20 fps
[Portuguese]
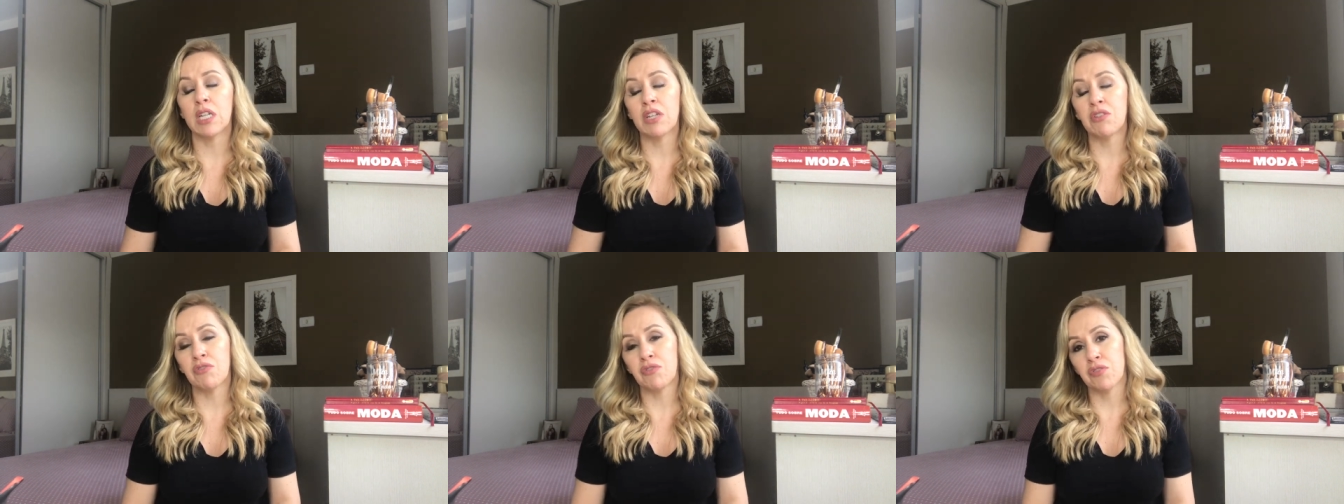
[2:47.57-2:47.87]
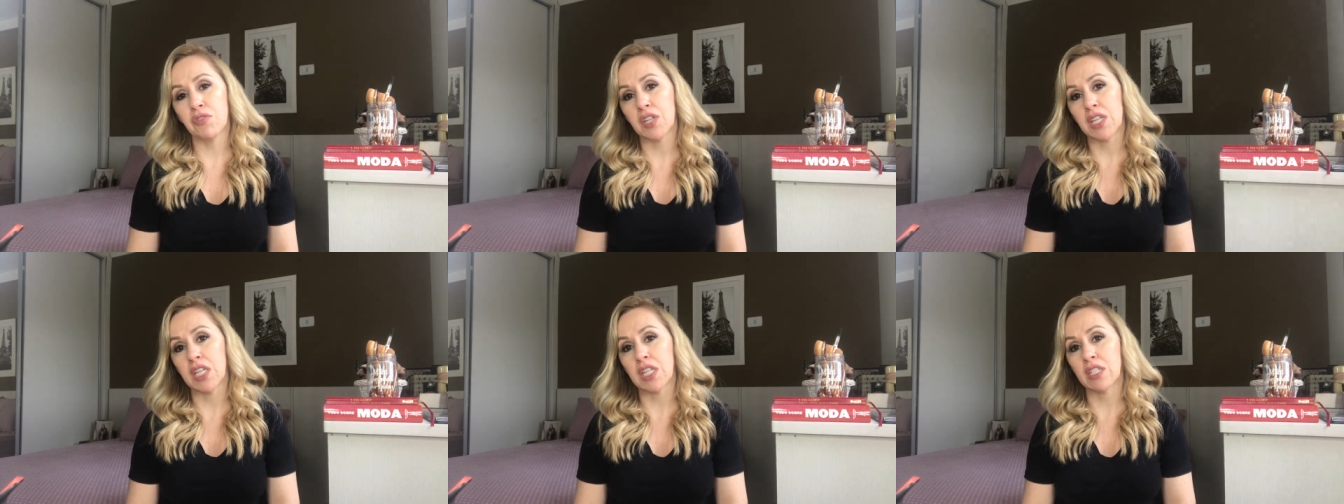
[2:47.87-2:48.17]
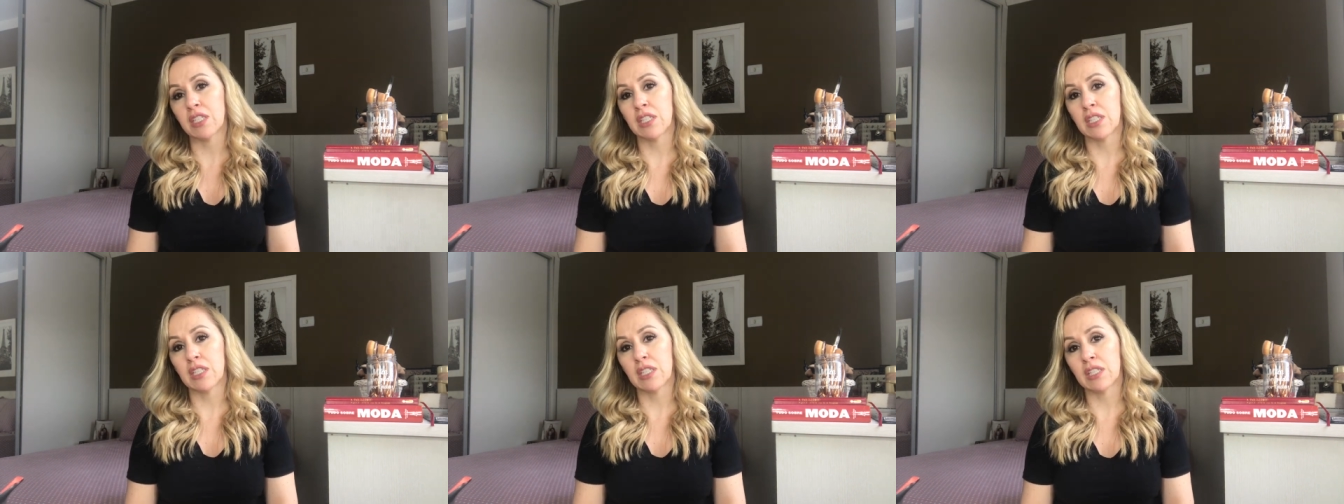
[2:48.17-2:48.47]
enfim,
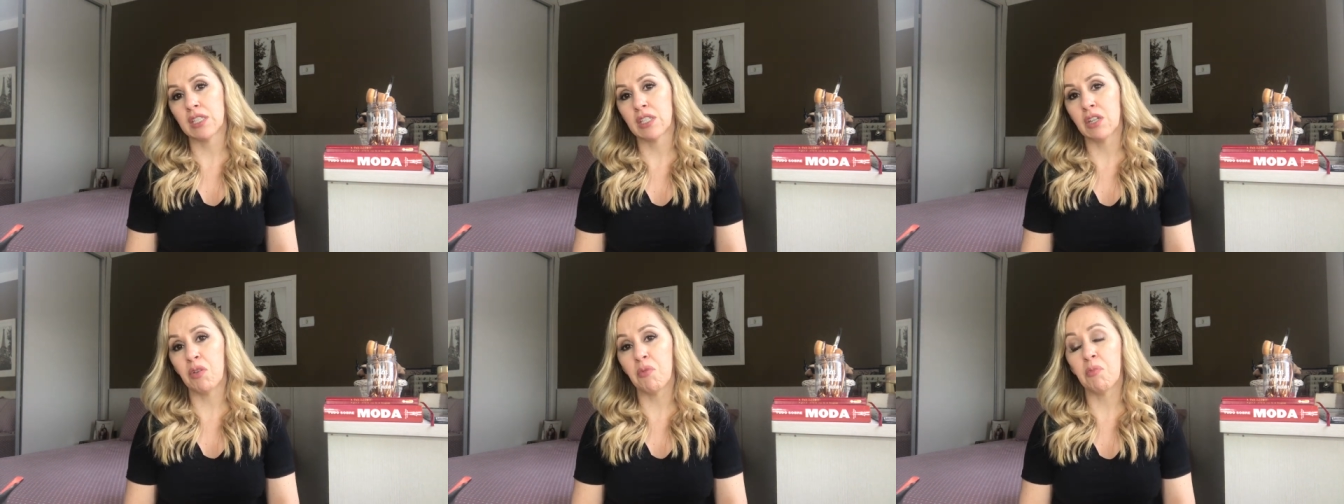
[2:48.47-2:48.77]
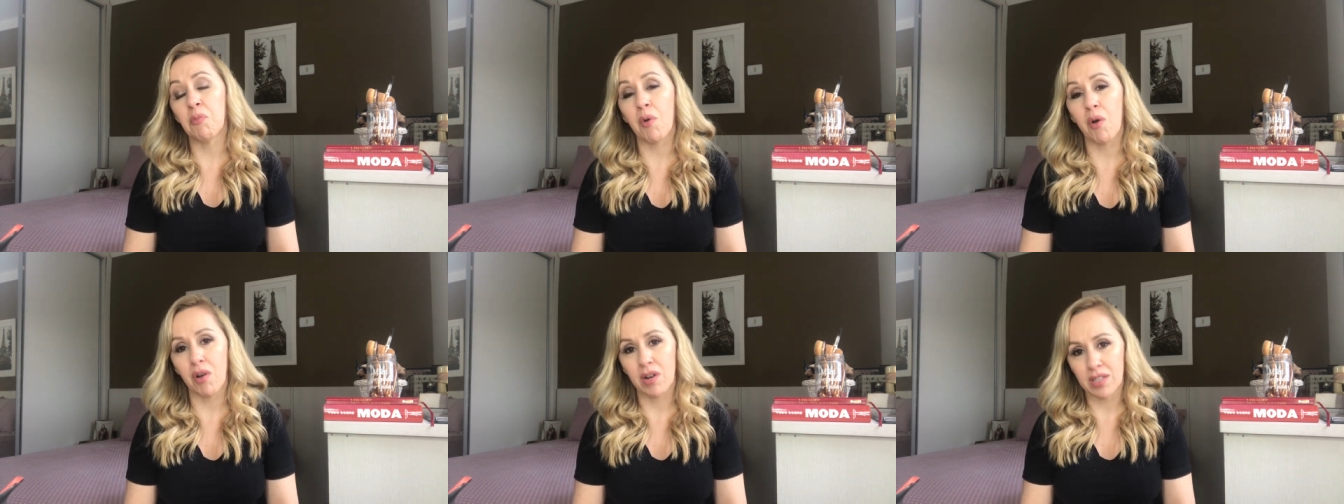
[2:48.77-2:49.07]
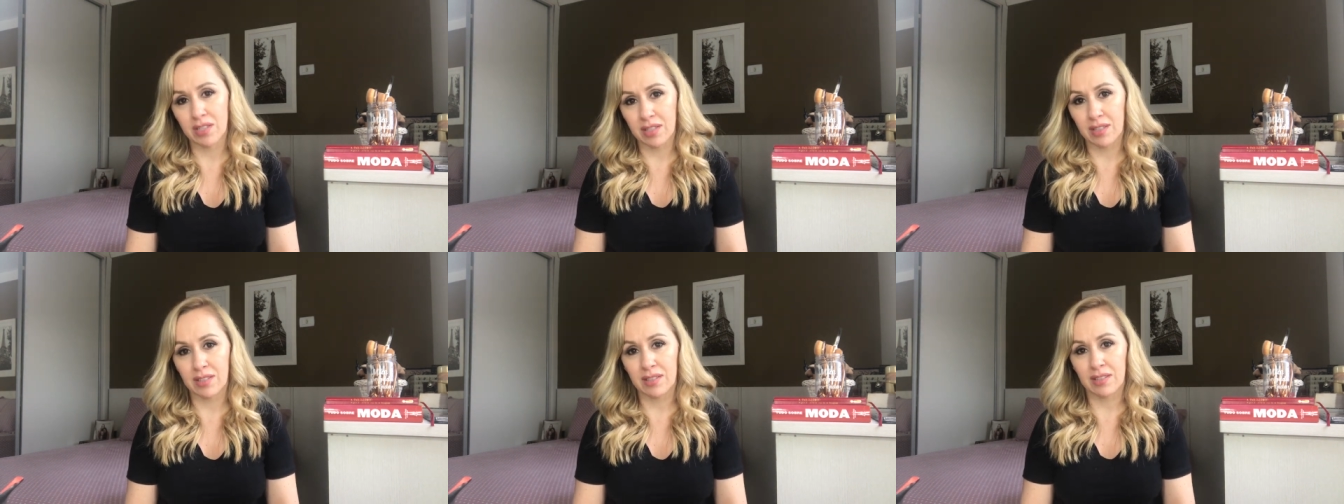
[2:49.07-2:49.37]
não
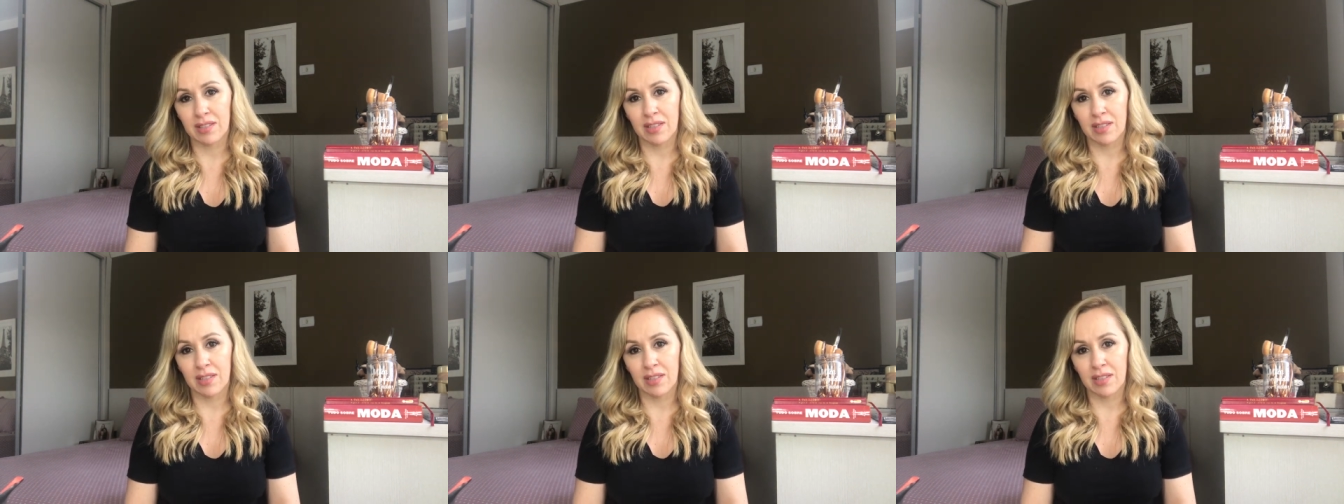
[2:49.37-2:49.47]
importa.